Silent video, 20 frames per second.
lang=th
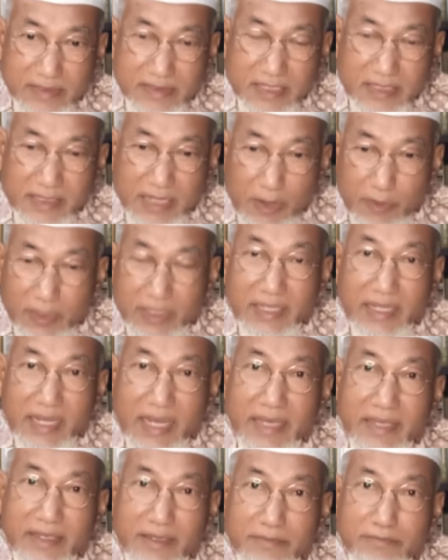ซึ่งเราก็จะ
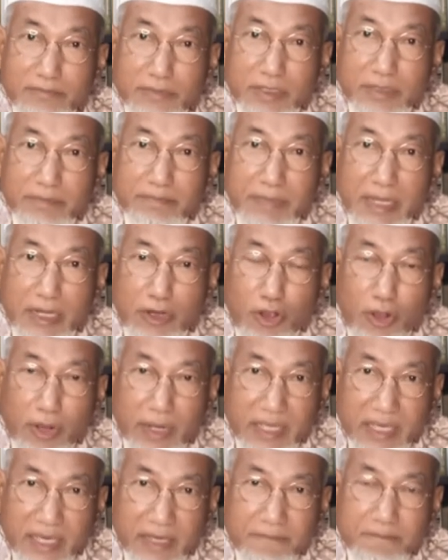ได้เป็นข้อ
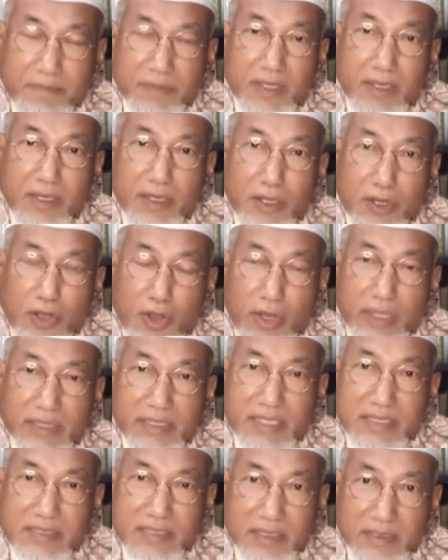คิด ข้อ
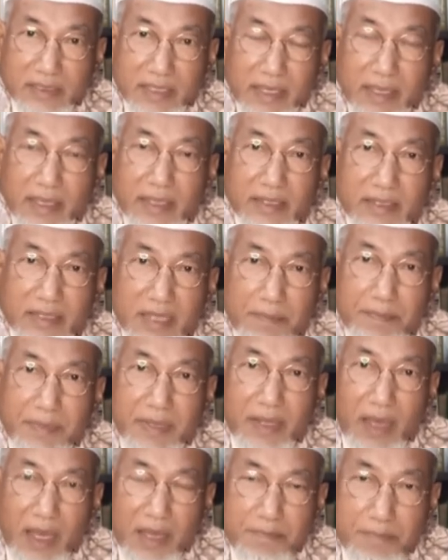เตือนสติ ได้
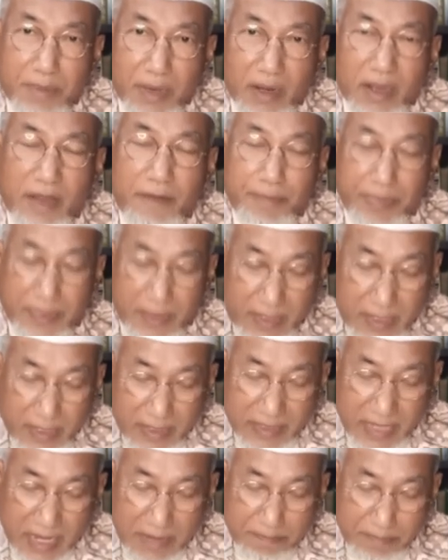เป็นไอบรอ
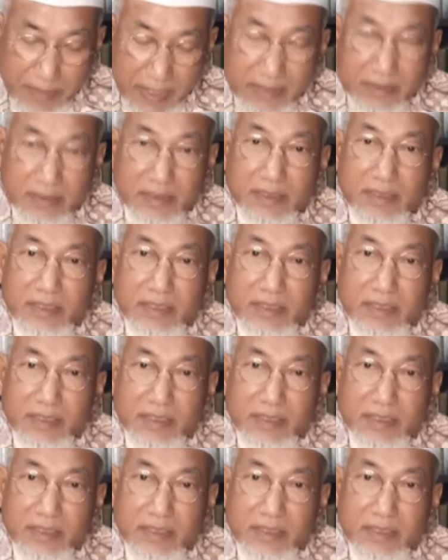ได้เป็น